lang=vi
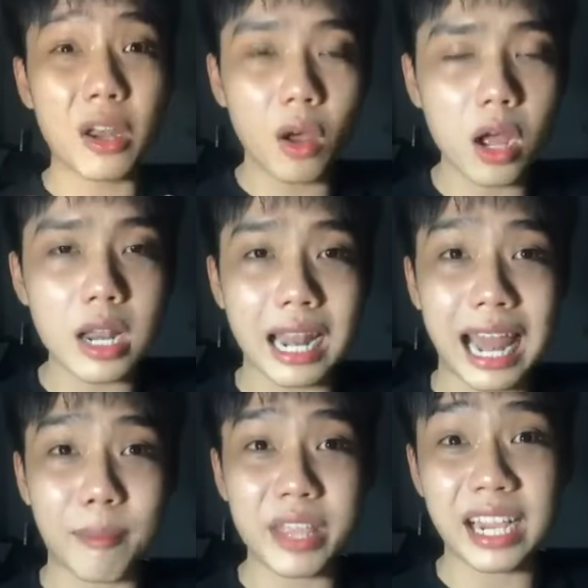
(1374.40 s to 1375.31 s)
lưng á là
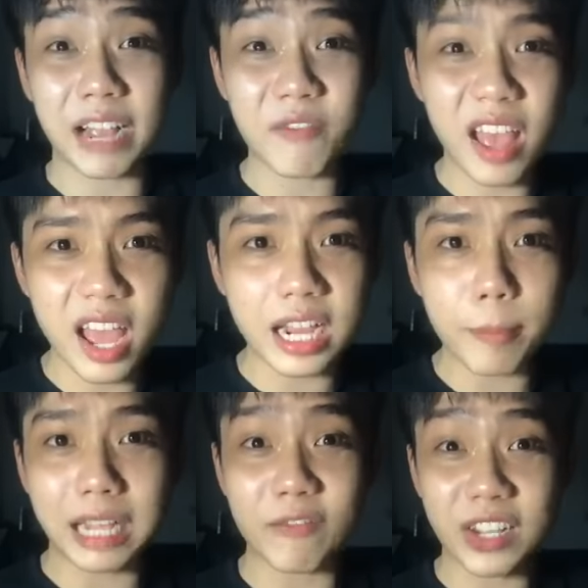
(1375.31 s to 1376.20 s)
làm về cà phê cà
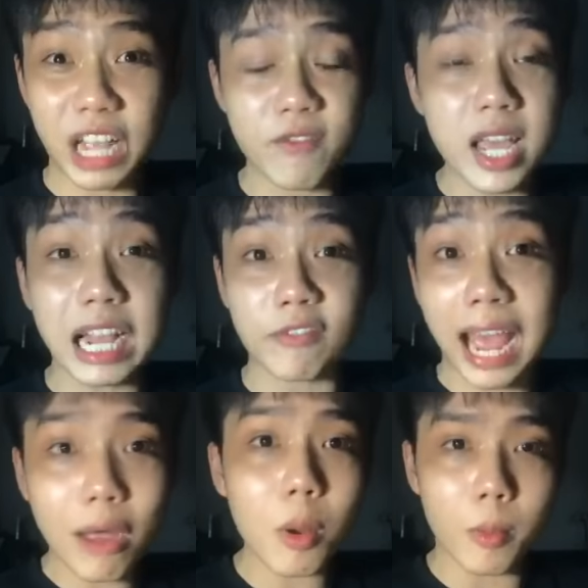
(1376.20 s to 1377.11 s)
cà cà phê cà
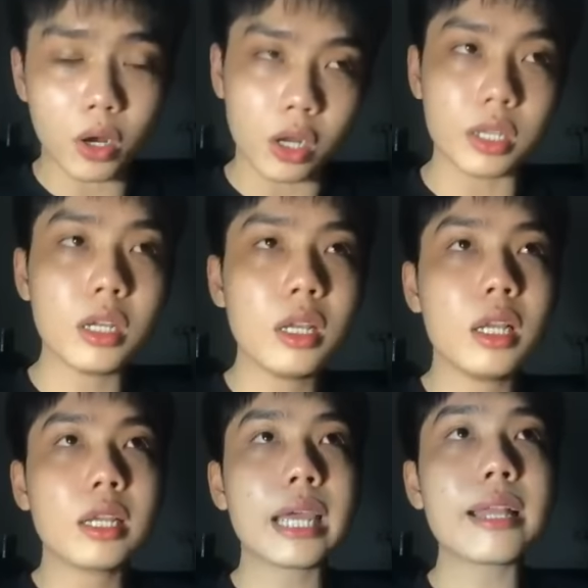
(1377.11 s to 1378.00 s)
pháo á mọi người
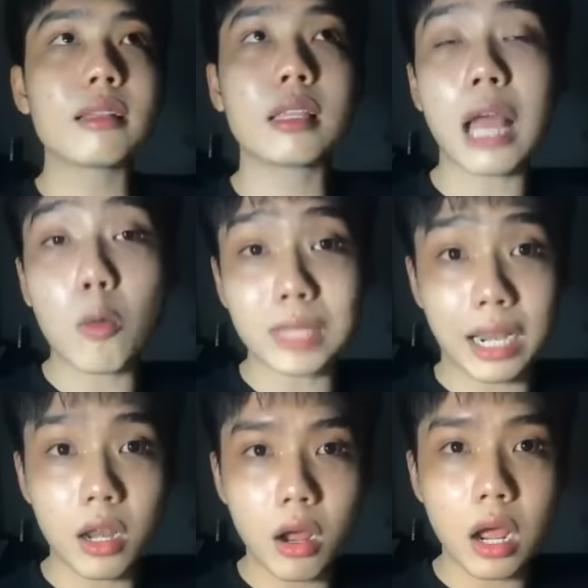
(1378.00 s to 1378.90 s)
cái ông
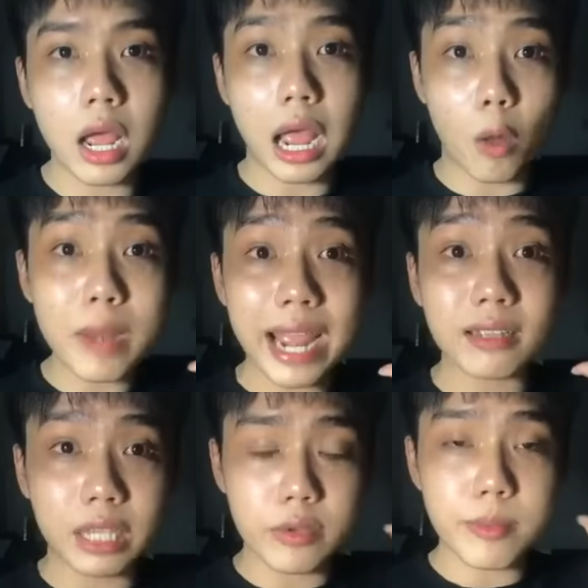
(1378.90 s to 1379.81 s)
thành lưng á ổng
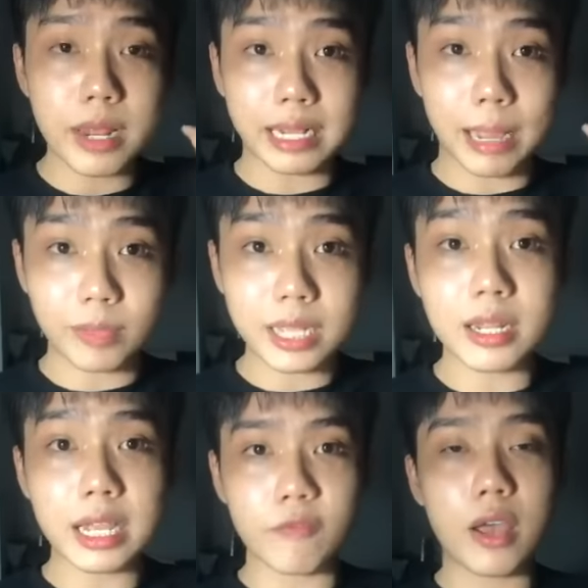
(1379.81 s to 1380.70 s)
đang kiểu giống như là cầm cái
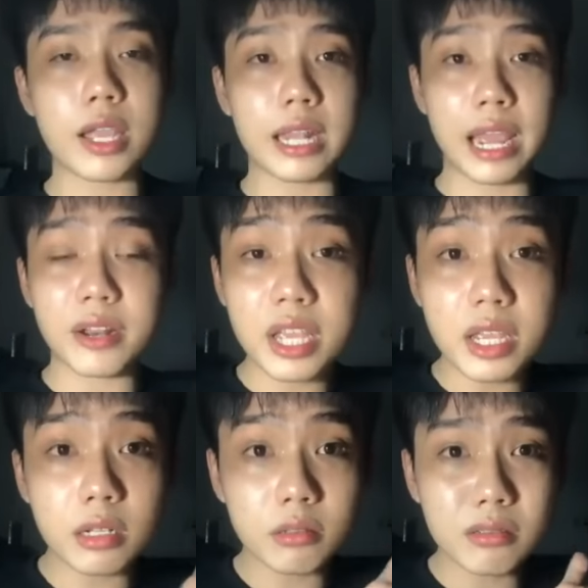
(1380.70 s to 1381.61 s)
ly cà phê như nè đi
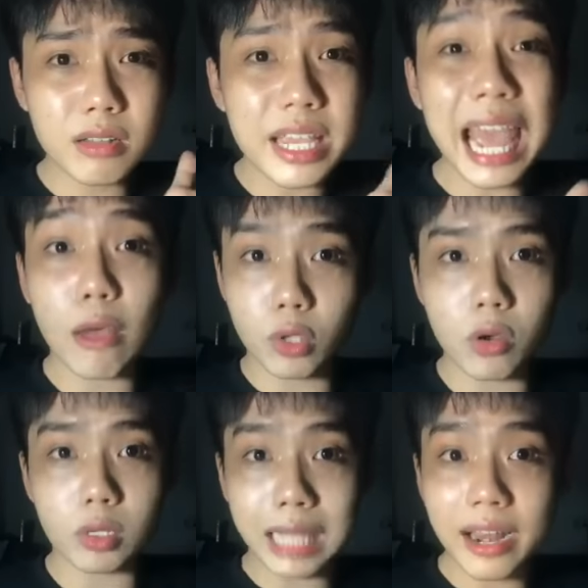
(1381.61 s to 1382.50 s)
đi giao cho
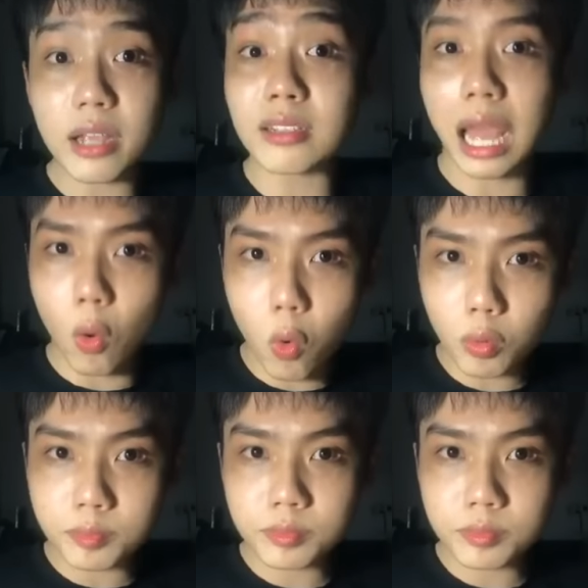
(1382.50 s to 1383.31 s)
người ta để người ta uống